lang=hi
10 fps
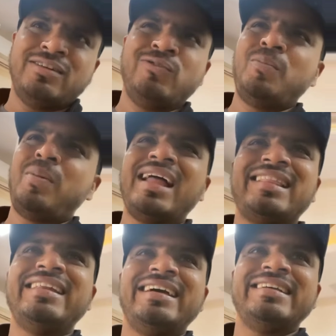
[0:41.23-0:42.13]
वो बात
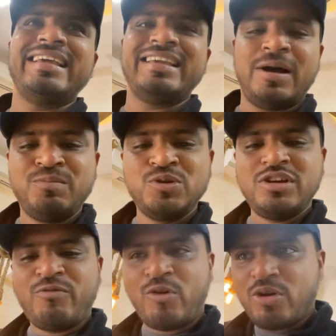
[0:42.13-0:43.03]
नहीं रह जाएगी अब
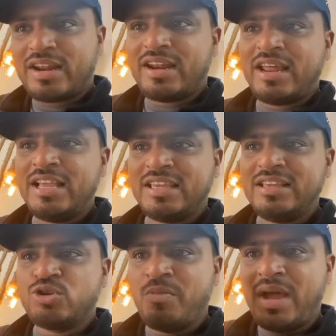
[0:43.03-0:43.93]
मुझे वो करना है कि
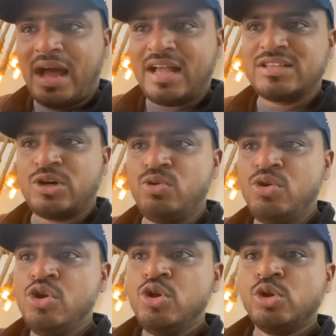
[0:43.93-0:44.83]
जो मैं आज करूं
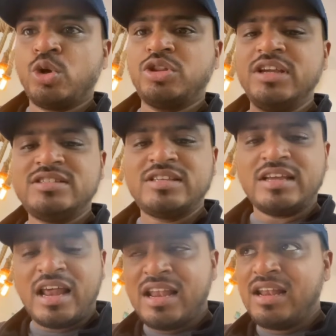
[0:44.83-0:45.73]
तो तीन
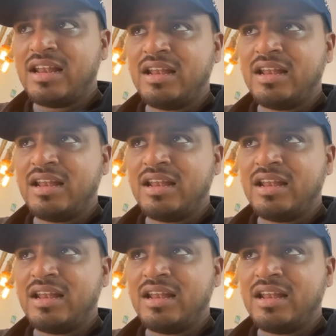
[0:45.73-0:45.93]
साल